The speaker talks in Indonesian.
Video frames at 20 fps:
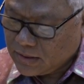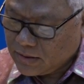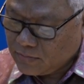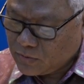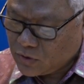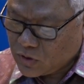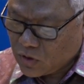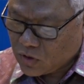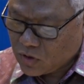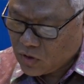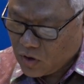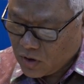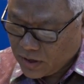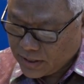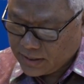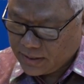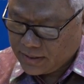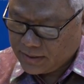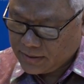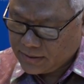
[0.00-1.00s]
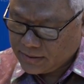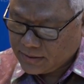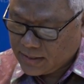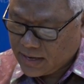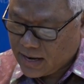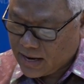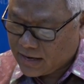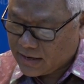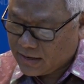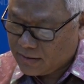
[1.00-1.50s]
Lim Jok Hoi
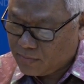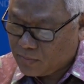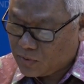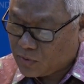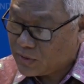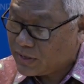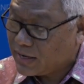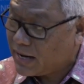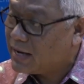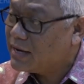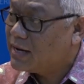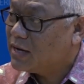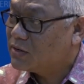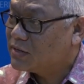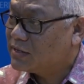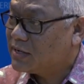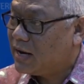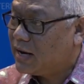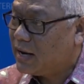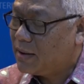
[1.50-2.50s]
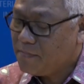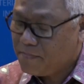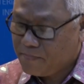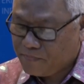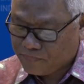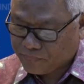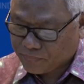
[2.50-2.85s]
dari Brunei Darussalam